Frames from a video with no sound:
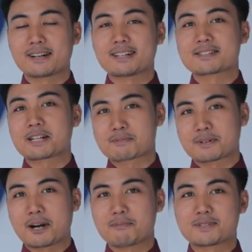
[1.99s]
dan
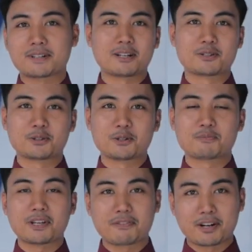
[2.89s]
subscribe channel YouTube
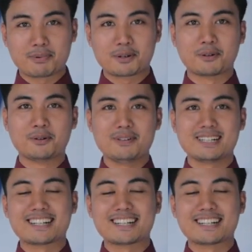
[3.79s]
TVRI Bengkulu